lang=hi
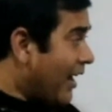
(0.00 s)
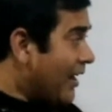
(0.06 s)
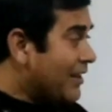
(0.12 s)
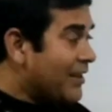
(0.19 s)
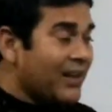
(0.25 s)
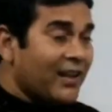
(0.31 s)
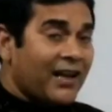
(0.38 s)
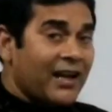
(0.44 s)

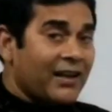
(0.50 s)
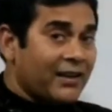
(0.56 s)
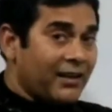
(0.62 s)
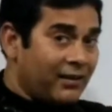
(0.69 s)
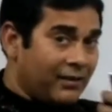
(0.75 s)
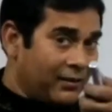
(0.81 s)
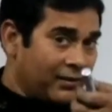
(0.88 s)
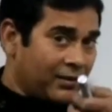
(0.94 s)
आईसी लगा के
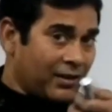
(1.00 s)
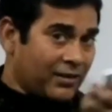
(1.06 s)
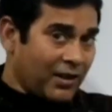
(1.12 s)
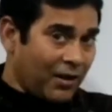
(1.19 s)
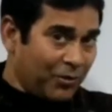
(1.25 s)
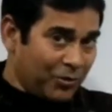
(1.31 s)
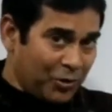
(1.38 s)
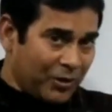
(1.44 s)

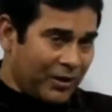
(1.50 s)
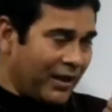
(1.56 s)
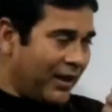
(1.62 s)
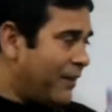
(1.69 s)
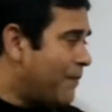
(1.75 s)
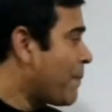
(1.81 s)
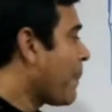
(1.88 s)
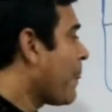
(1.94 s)
चर्चा हो चुकी
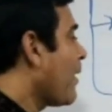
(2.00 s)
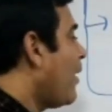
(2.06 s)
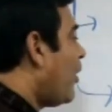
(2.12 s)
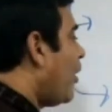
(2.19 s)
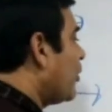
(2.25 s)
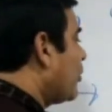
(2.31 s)
है और